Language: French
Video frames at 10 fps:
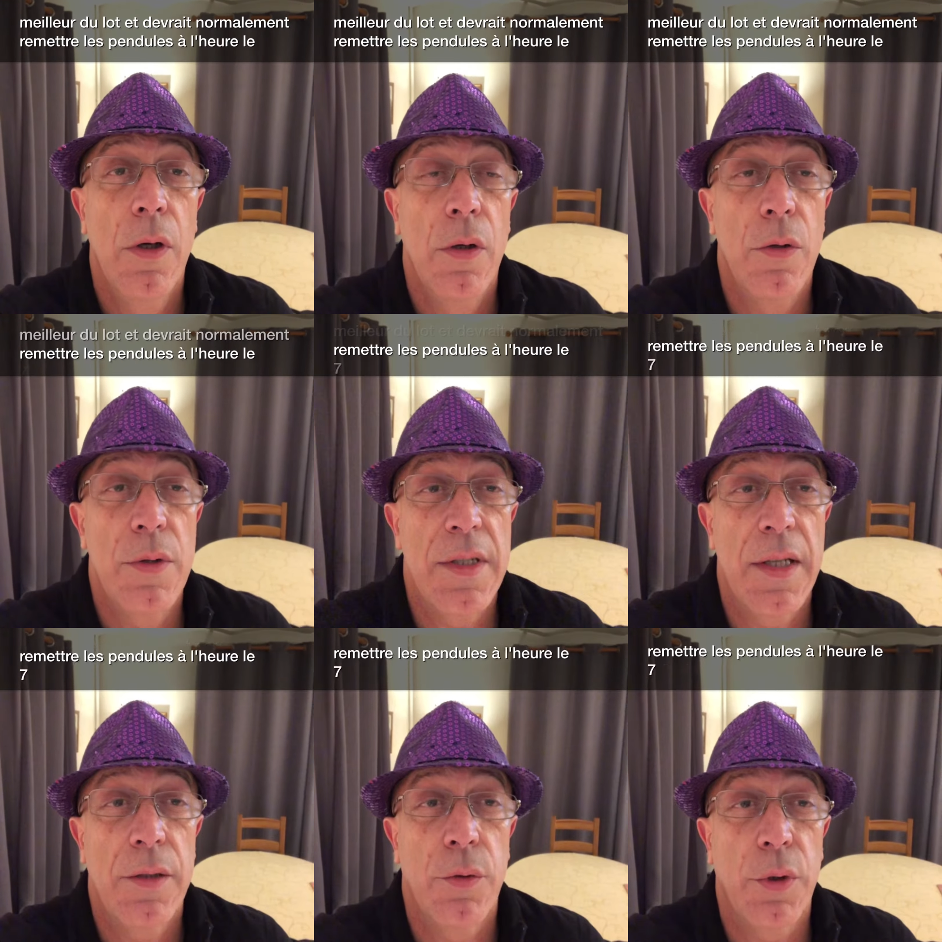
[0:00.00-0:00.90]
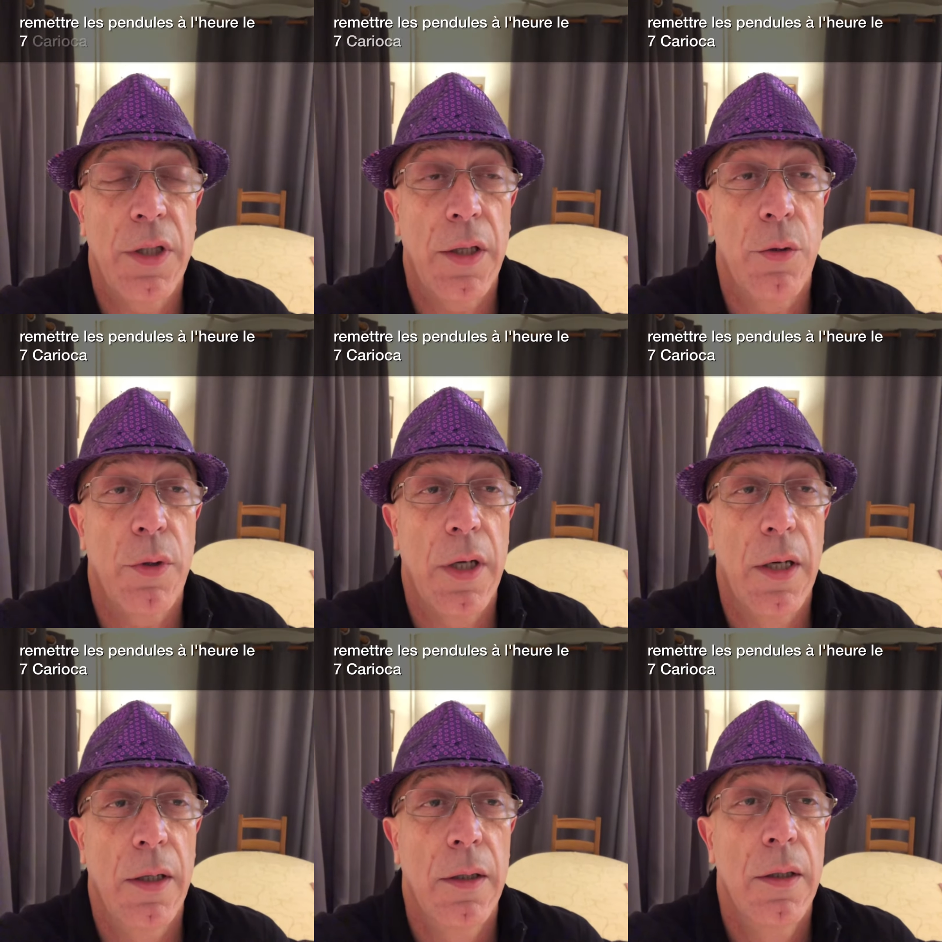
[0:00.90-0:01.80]
Le 7
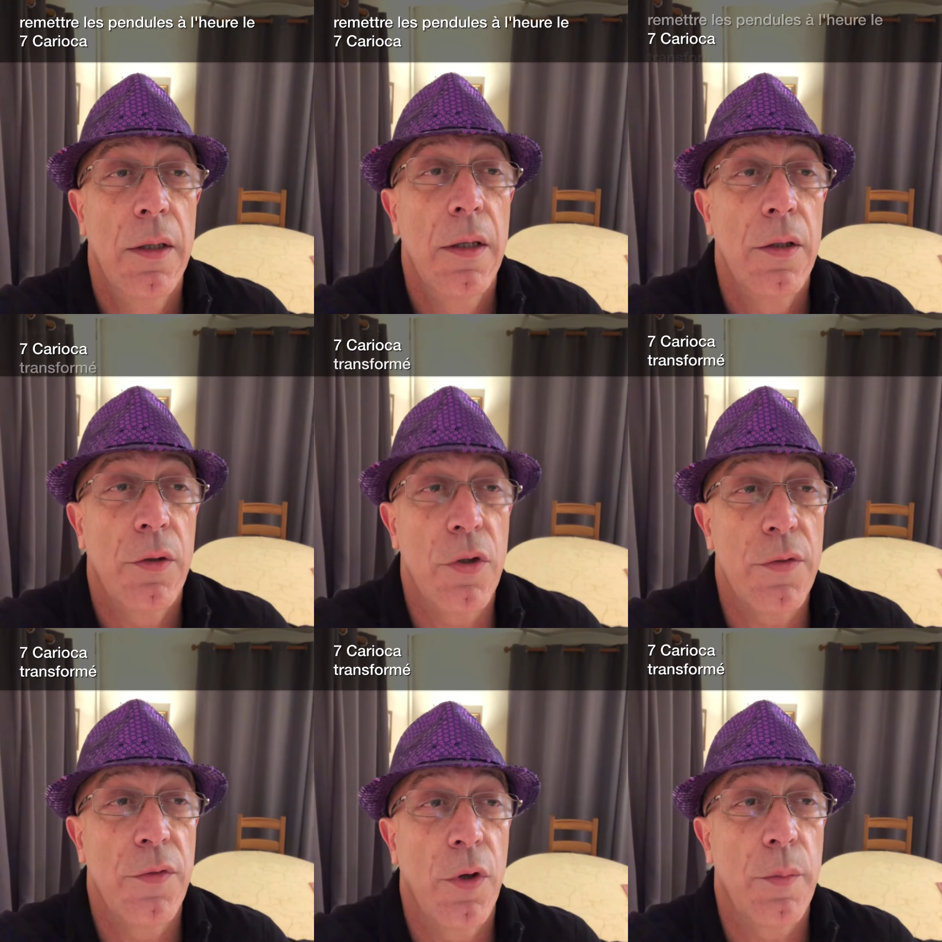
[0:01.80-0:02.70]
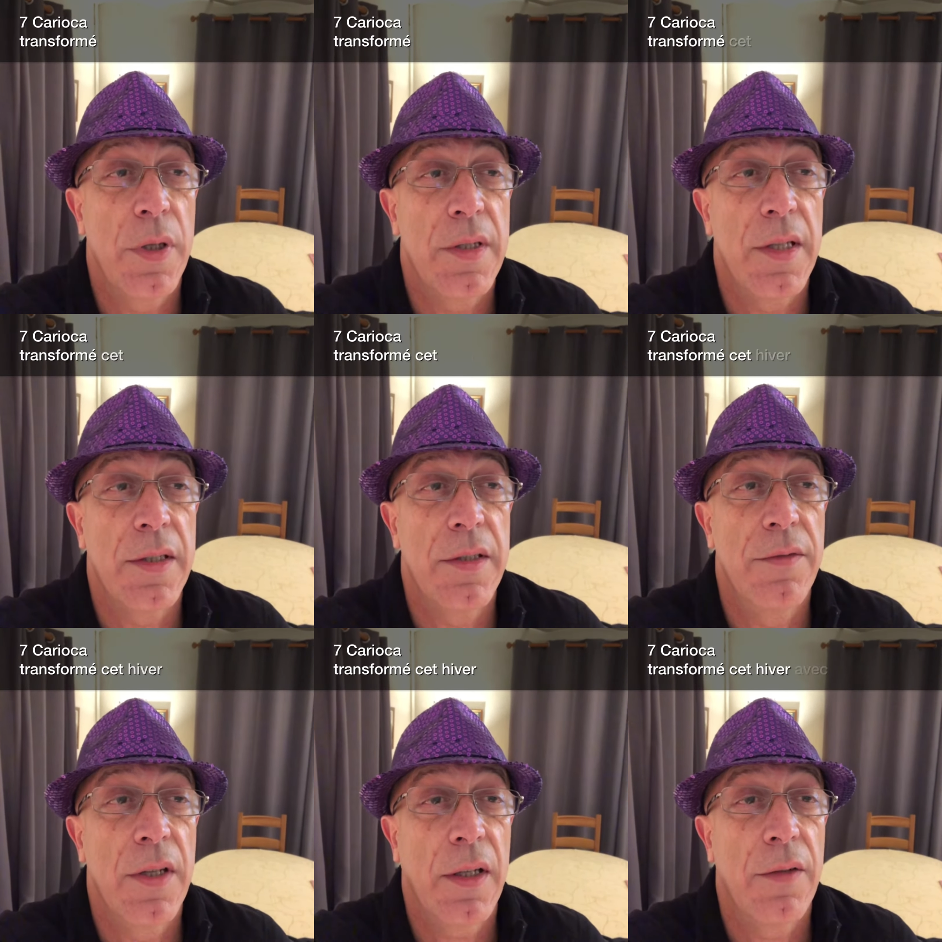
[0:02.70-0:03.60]
Carioca, transformé cet
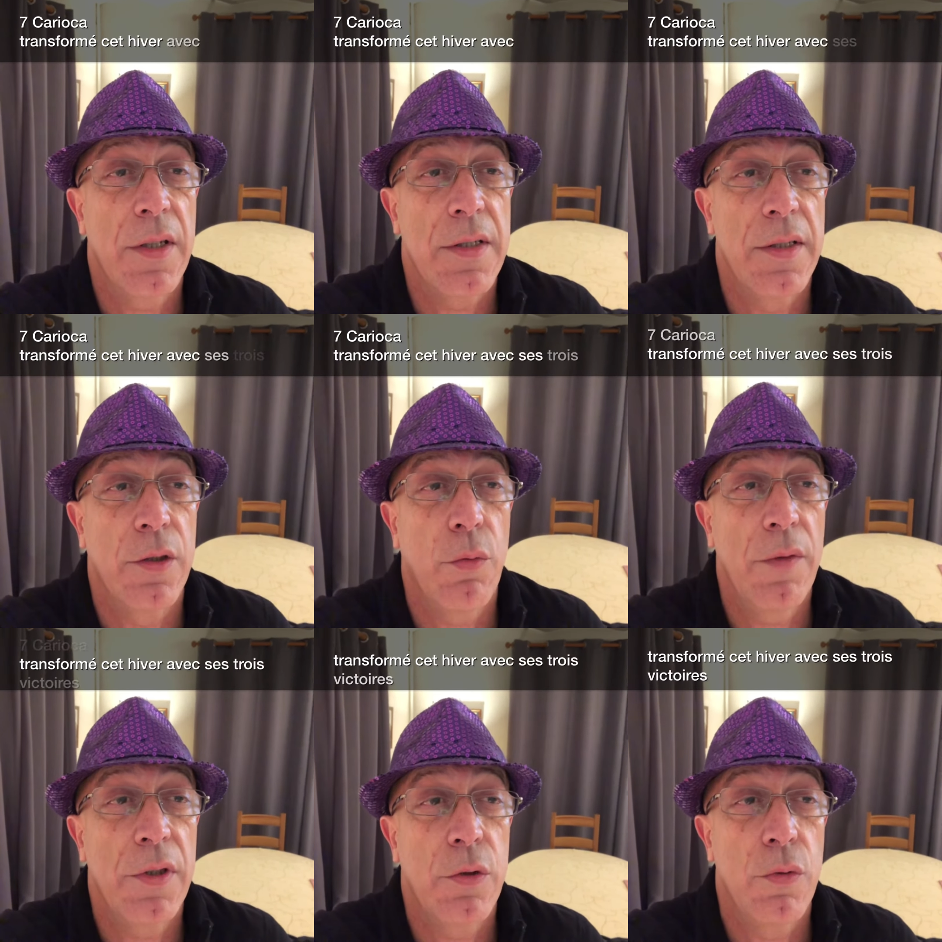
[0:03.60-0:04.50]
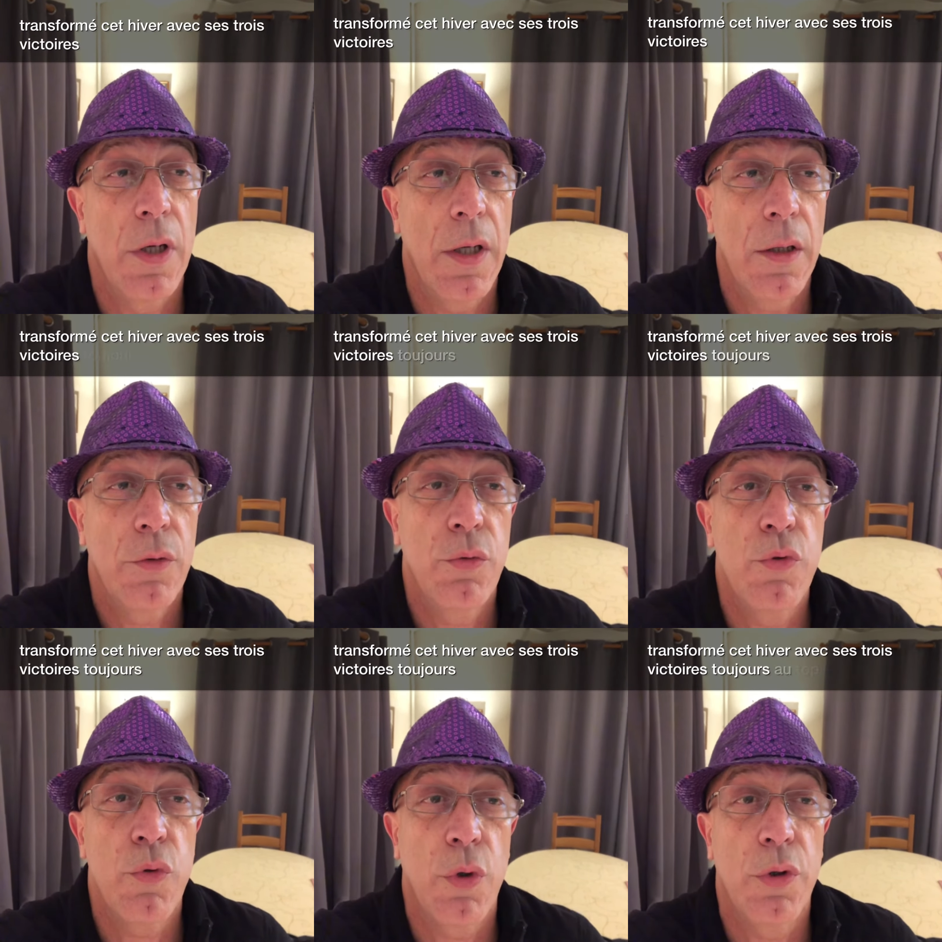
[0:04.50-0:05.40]
hiver avec ses trois victoires,
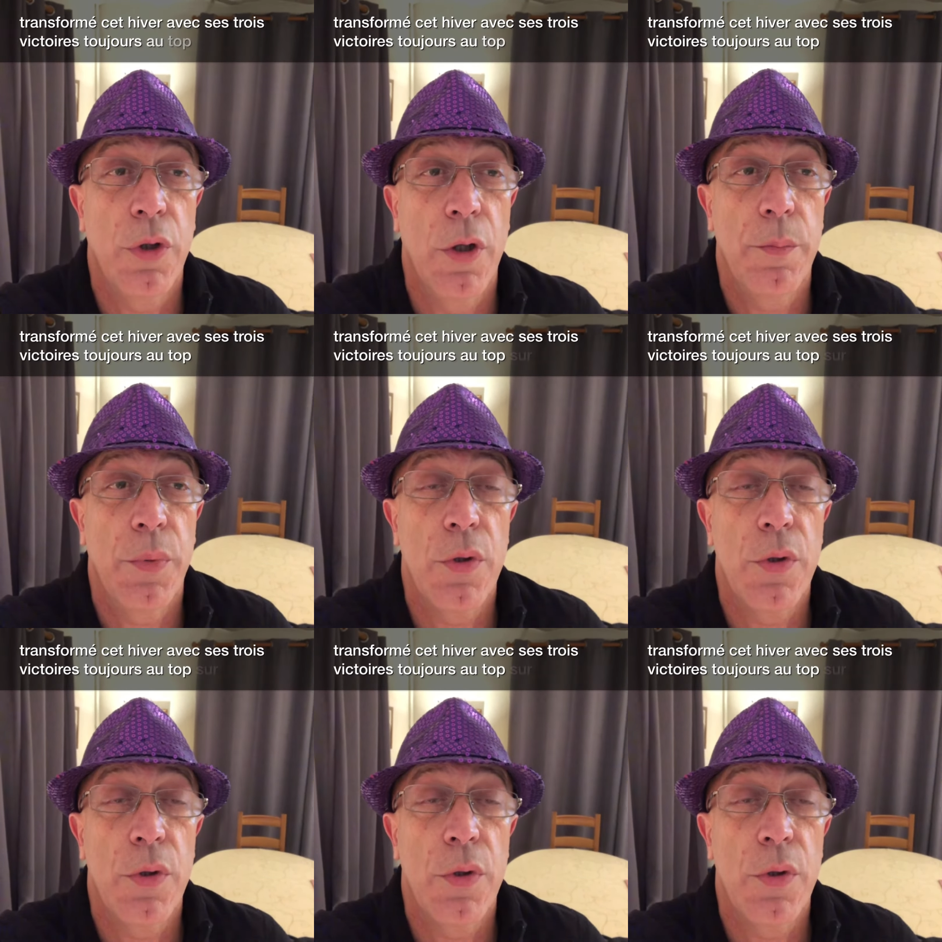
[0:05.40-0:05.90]
toujours au top,